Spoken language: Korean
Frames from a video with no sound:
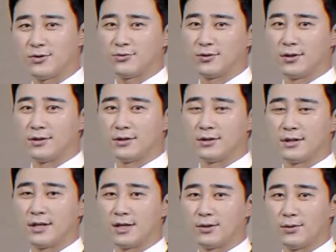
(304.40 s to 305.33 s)
줄어든
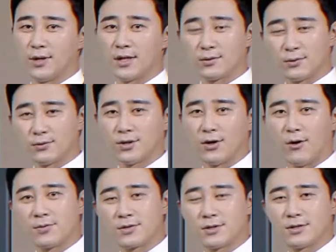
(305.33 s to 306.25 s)
기간 동안 소득이
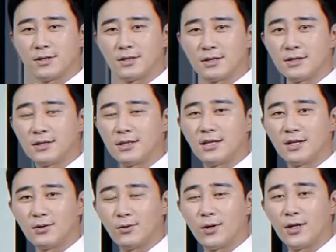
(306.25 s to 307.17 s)
없어지는 그
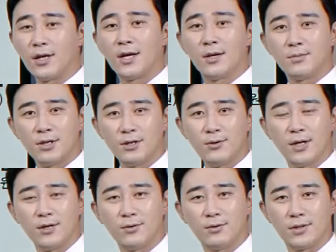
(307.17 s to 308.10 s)
기간 동안
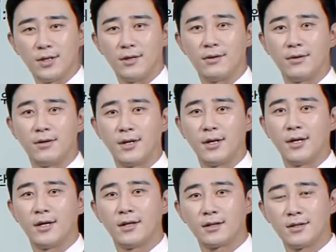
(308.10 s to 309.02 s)
필요한 돈이에요.
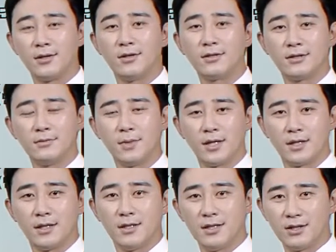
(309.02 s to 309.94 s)
그런
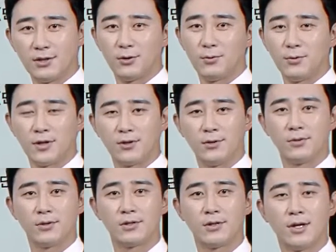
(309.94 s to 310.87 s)
금액이 이 치료비와
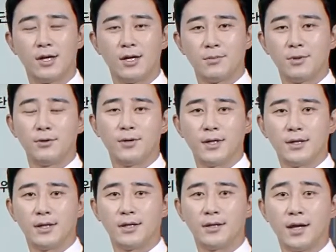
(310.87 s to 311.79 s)
더불어서
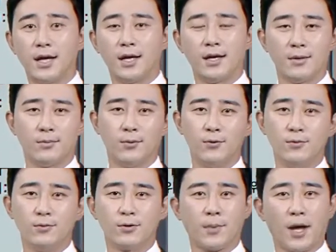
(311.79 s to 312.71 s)
필요한데 내
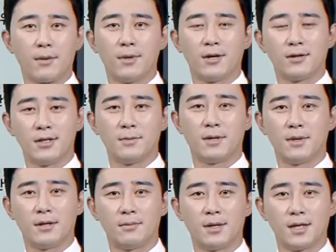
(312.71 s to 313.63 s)
보험으로 100만 원, 200만
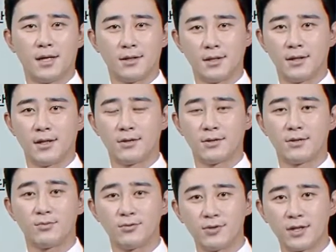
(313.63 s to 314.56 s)
원밖에 안 된다는
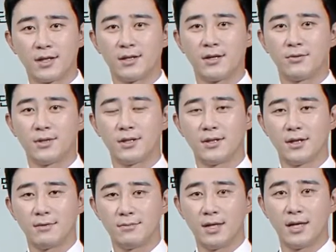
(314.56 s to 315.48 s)
것은 문제가 되고 있기
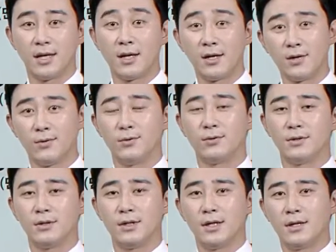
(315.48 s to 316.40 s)
때문에
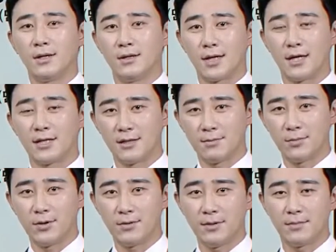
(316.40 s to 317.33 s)
오늘 어, 다시
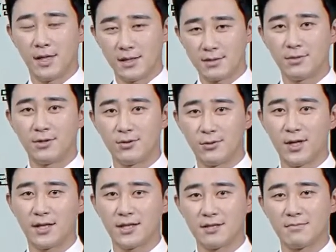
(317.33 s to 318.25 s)
한번 말씀드리도록
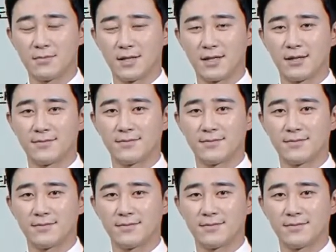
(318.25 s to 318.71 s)
하겠습니다.